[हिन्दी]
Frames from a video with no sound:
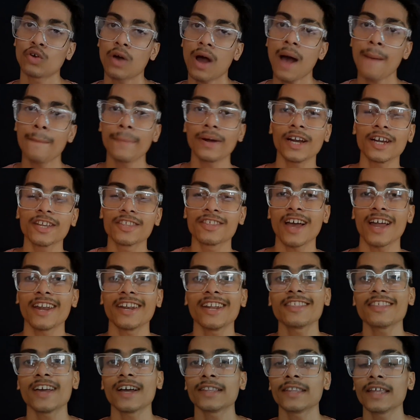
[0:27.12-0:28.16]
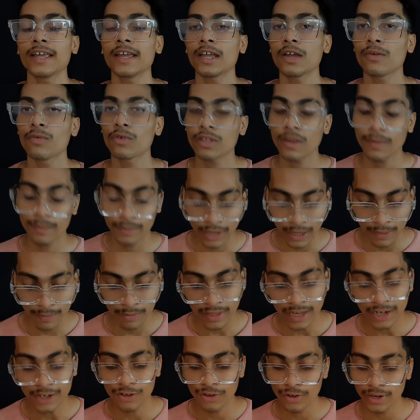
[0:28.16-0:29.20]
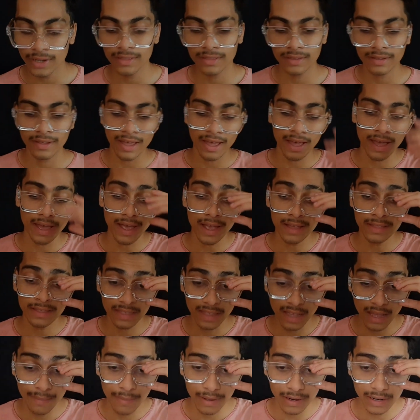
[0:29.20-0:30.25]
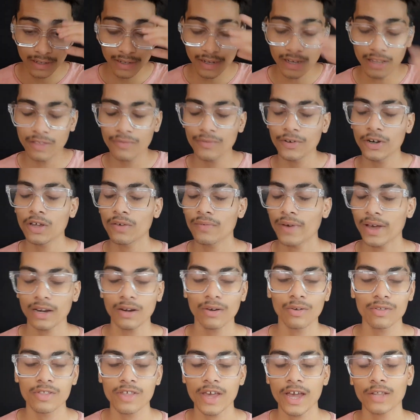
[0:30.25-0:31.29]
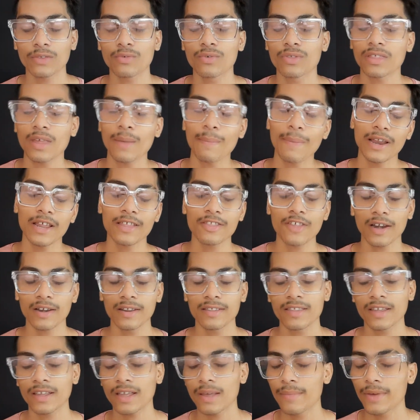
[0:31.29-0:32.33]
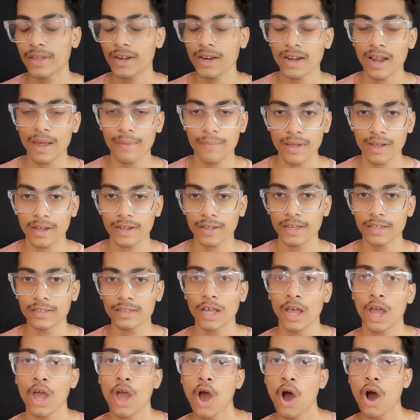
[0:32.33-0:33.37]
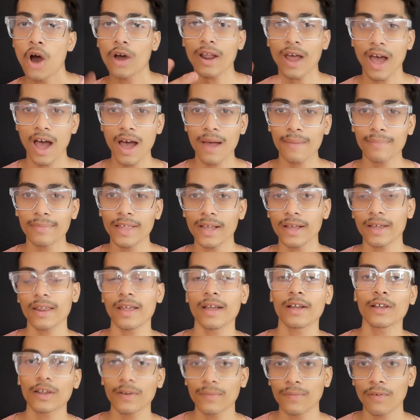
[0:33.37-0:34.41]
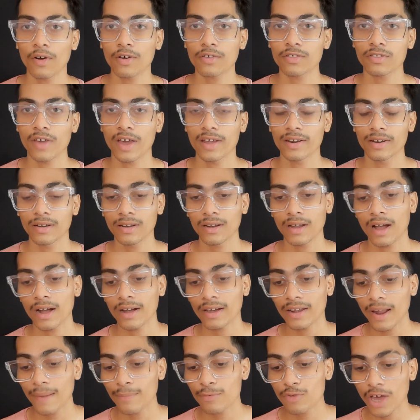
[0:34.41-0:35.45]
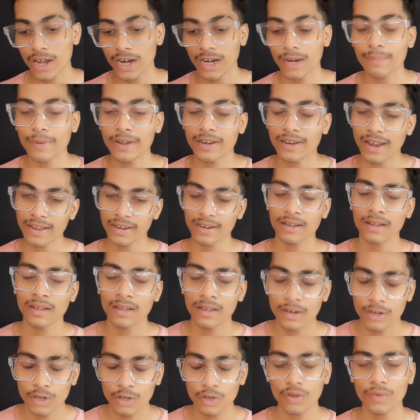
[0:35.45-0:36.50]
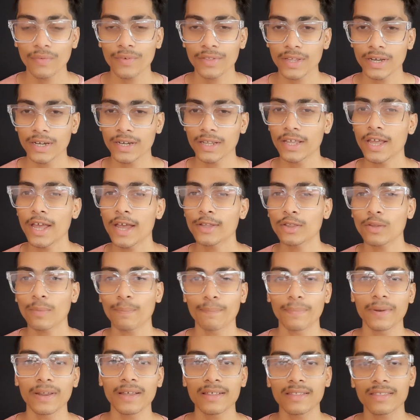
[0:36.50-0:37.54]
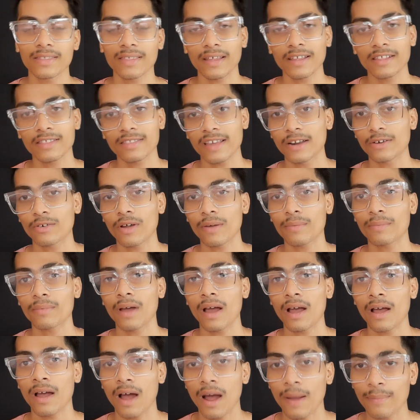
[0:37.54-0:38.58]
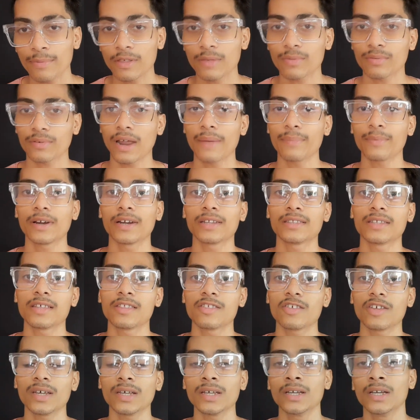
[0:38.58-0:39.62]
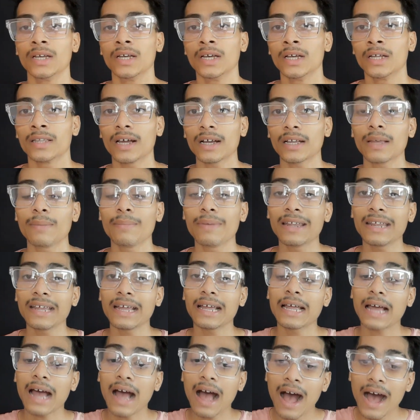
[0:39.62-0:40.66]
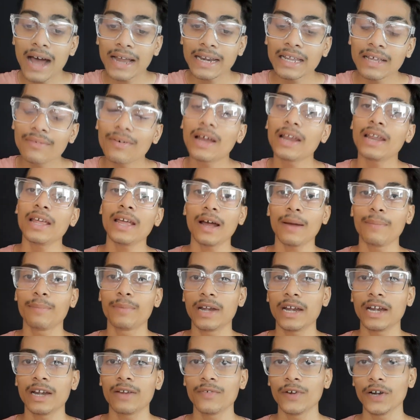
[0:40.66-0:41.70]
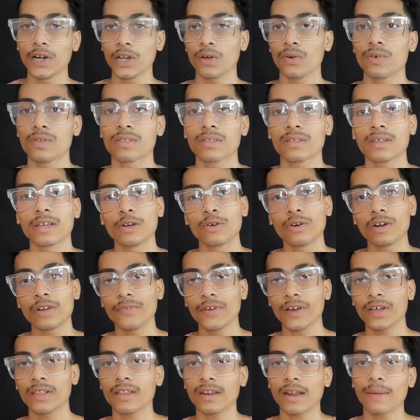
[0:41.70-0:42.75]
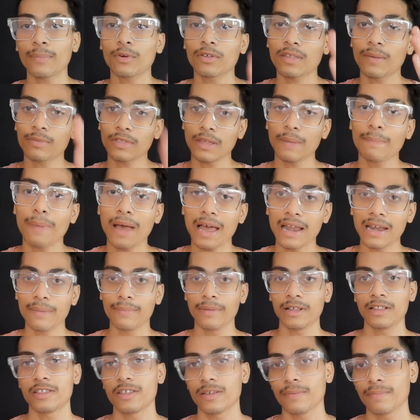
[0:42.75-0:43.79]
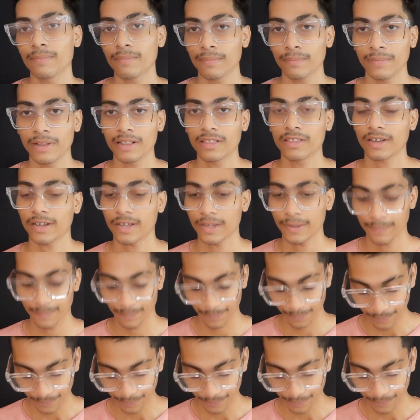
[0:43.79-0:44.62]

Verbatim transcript: तो आप अगर जानना चाहते हैं कि वो सब टिप्स एंड ट्रिक्स क्या है जिससे हमारा रील्स वीडियो वायरल हो जाए तो उससे पहले जान लीजिए कि मेरा नाम है अंकित और आप देख रहे हैं अंकित ब्लॉग चैनल अगर आप चैनल पर न्यू विजिट किए हैं तो प्लीज इस चैनल को आप सब्सक्राइब कर दीजिए ताकि मेरे आने वाले अपडेट वीडियोज की नोटिफिकेशन आपको सबसे पहले मिल मिल सके